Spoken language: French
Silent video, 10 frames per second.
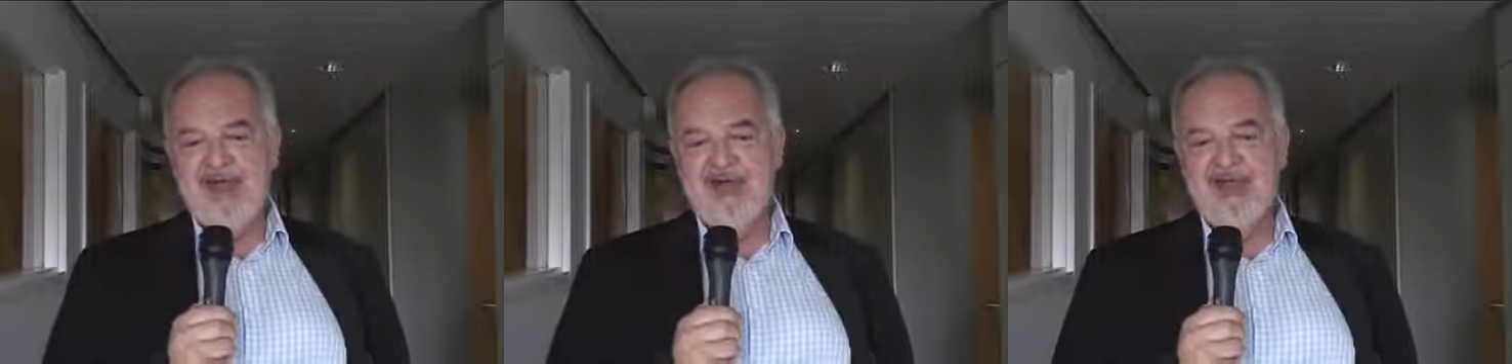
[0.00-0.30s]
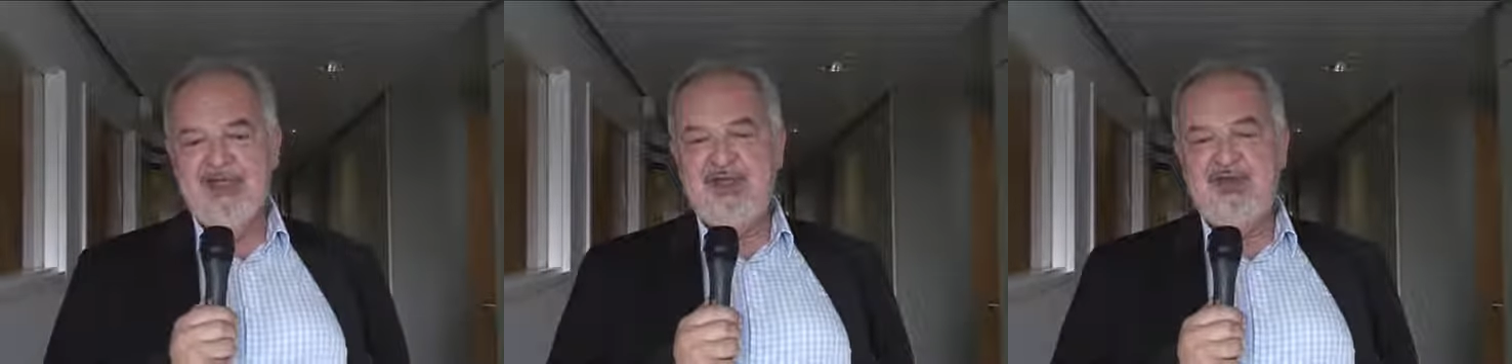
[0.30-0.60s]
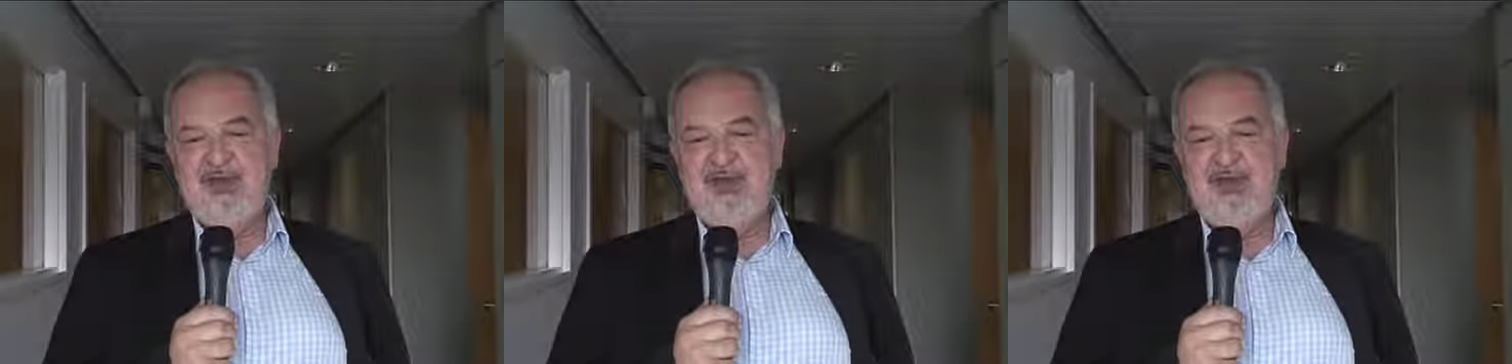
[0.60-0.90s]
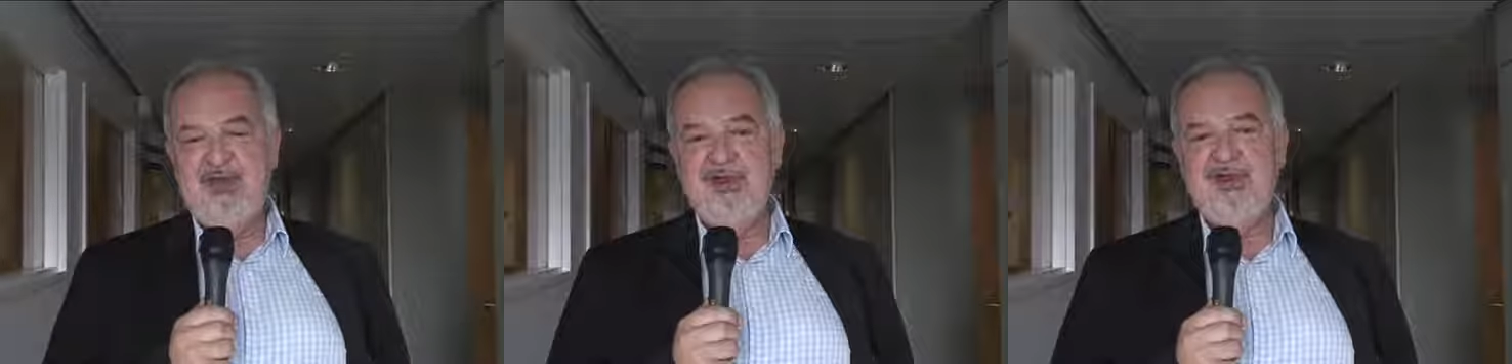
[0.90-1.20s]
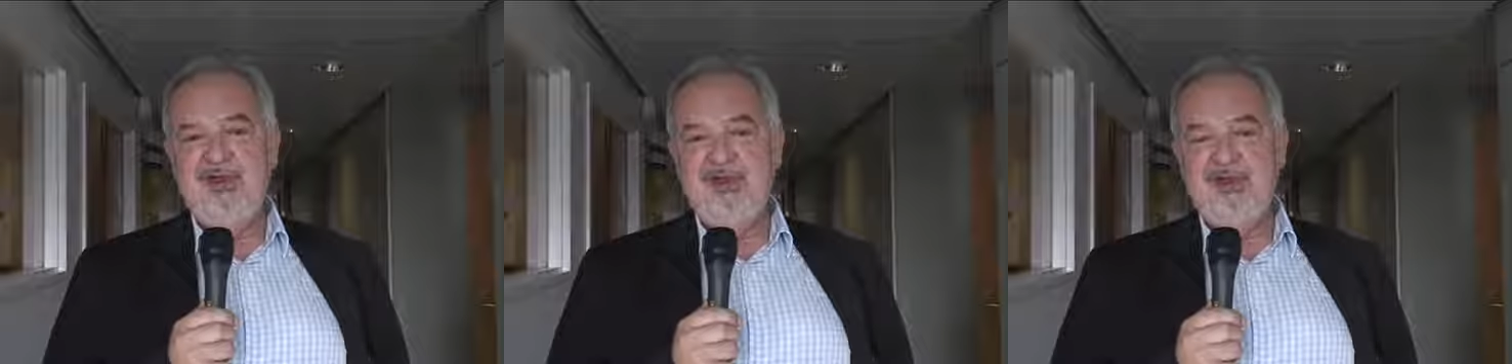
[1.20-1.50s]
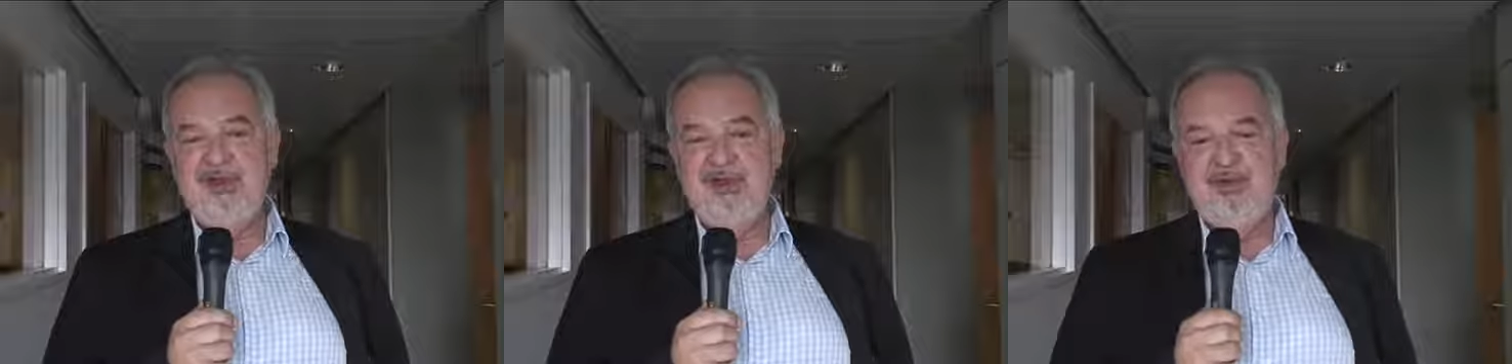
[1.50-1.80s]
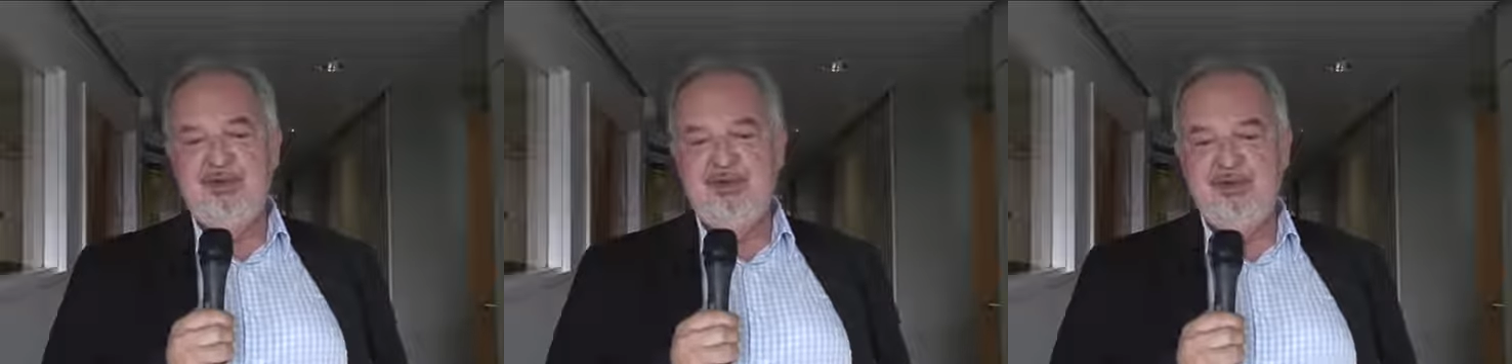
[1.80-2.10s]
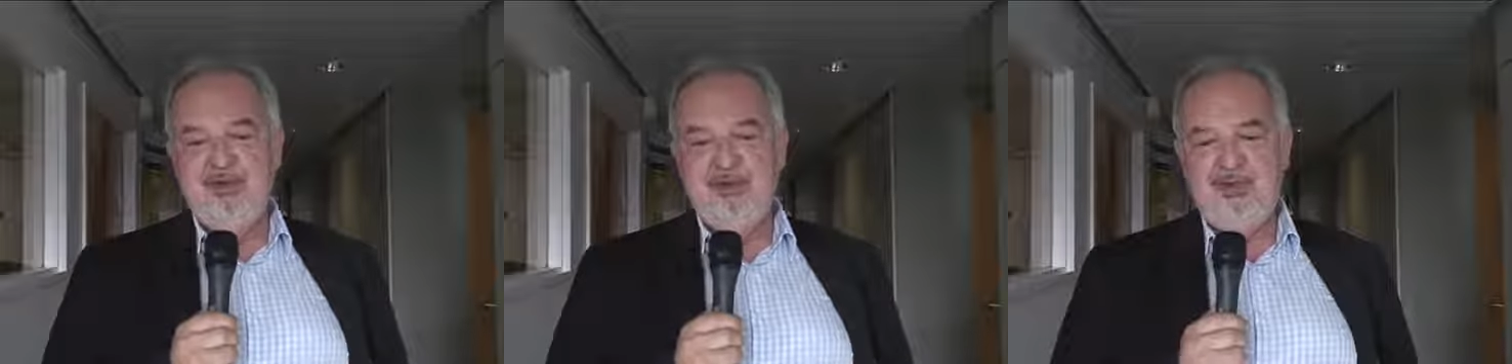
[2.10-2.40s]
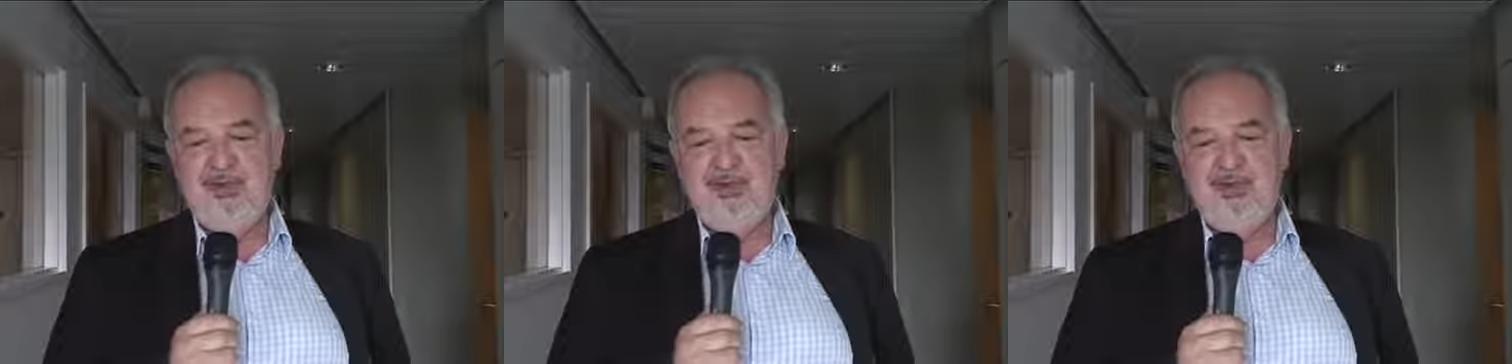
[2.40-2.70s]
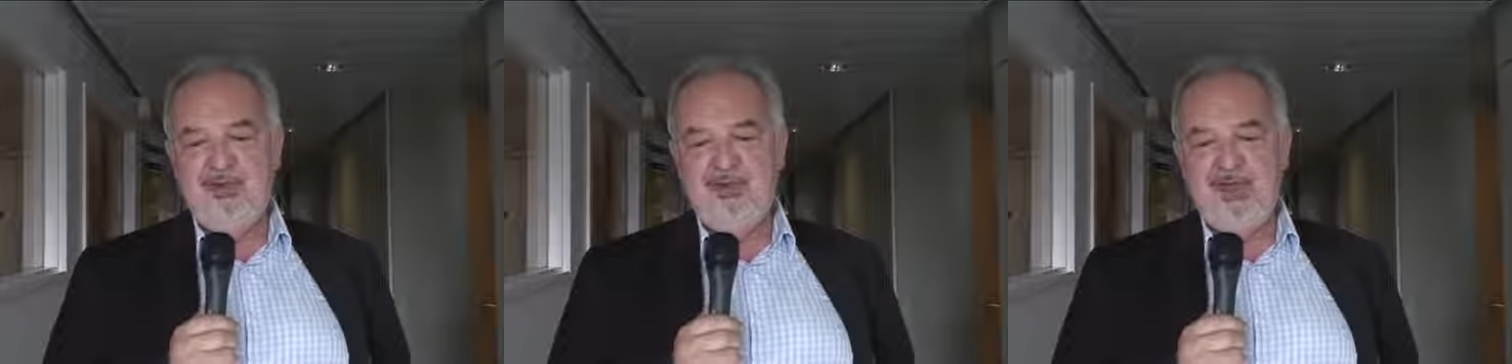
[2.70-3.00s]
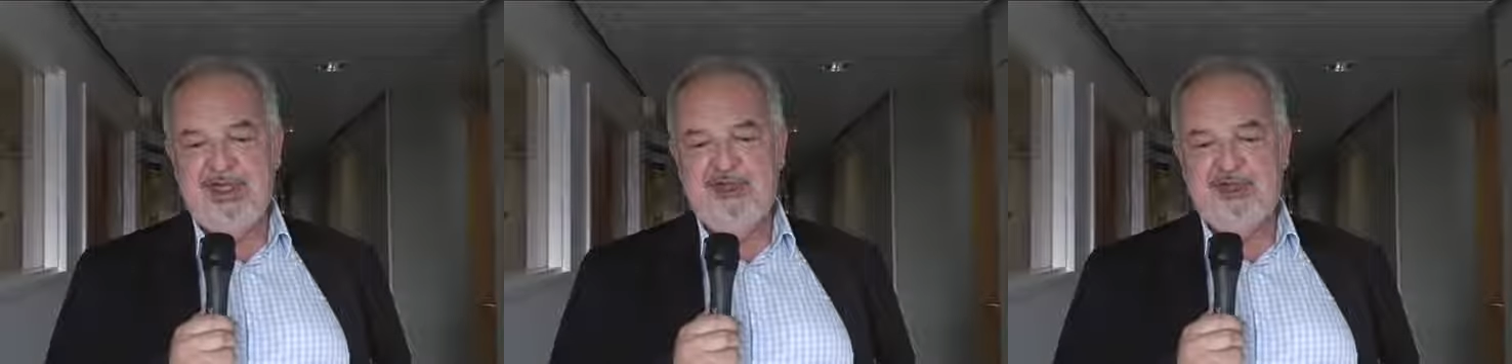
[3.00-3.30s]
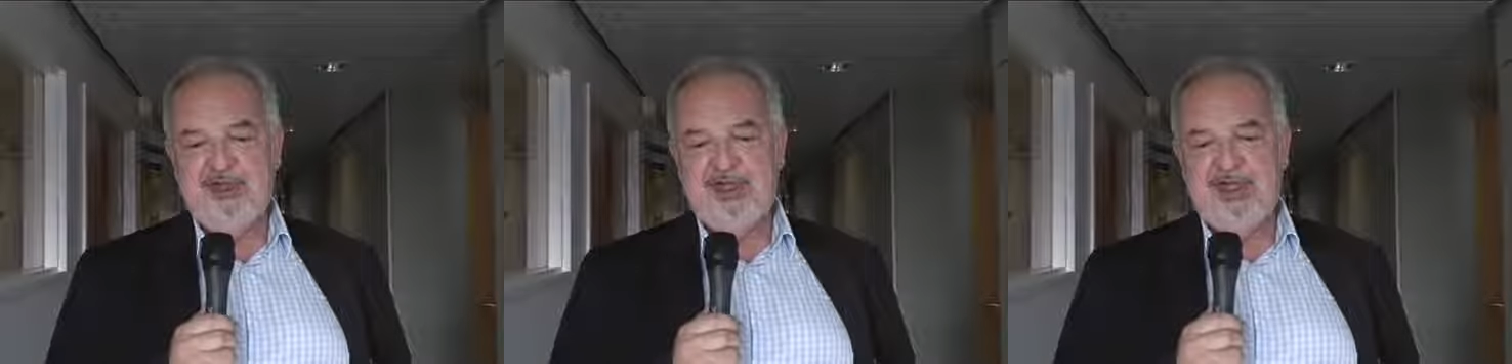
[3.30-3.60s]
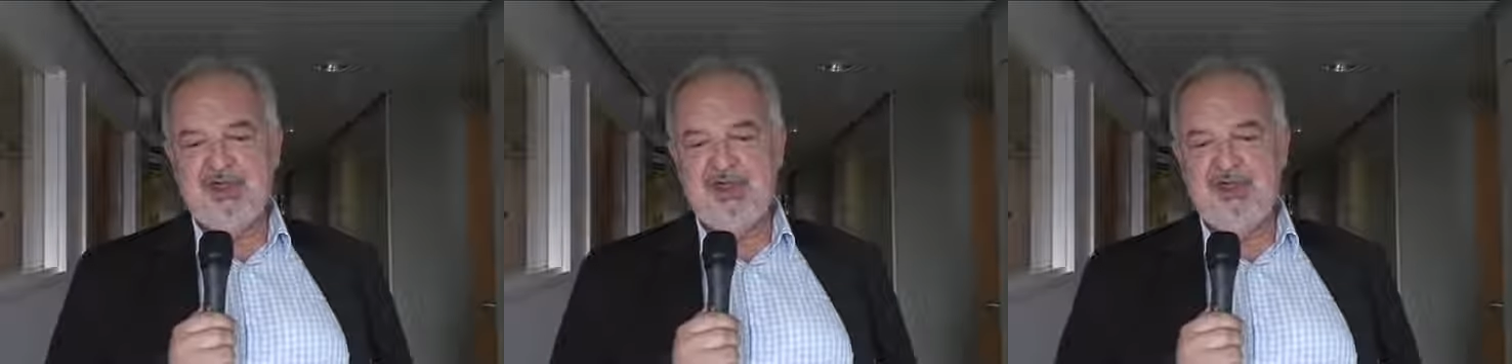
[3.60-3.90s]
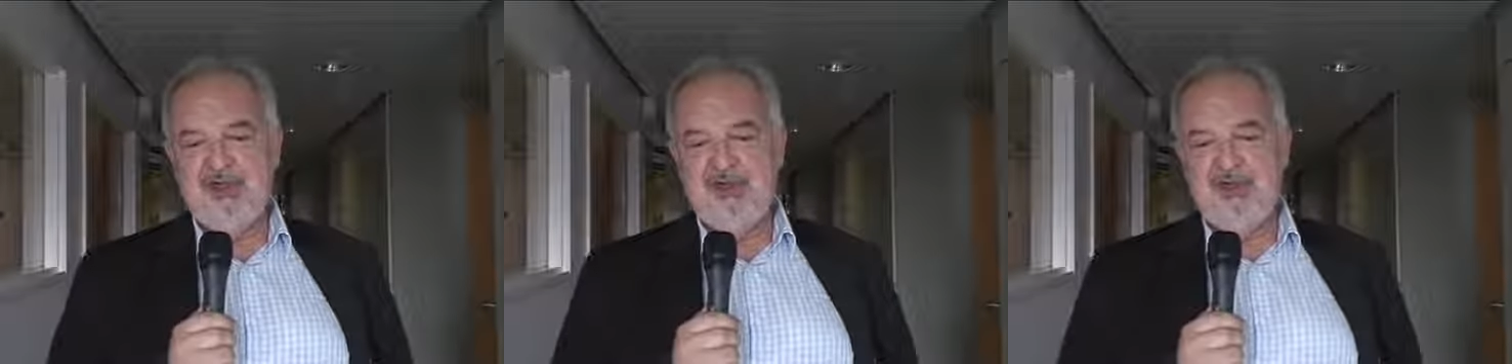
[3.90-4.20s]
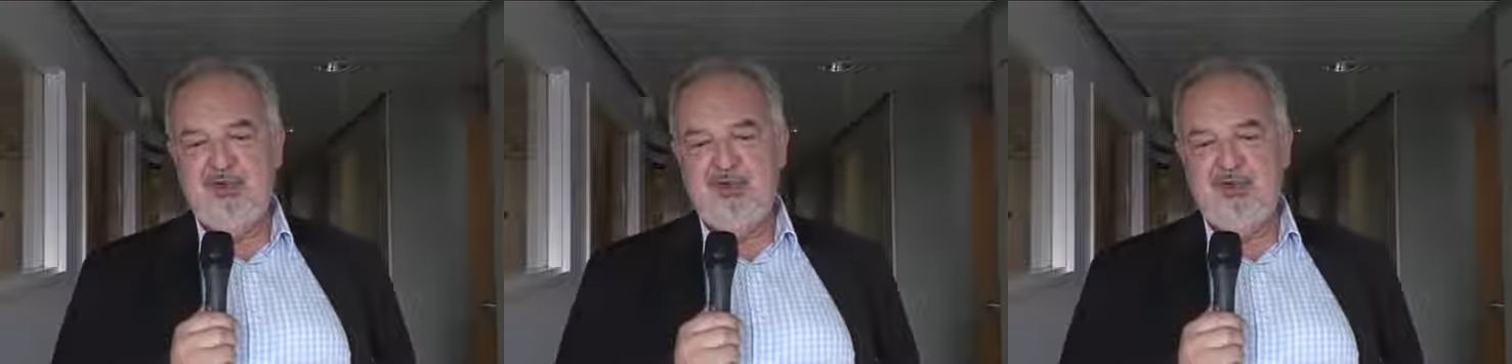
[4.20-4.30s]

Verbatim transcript: Donc cet ensemble d'équipes de recherche qui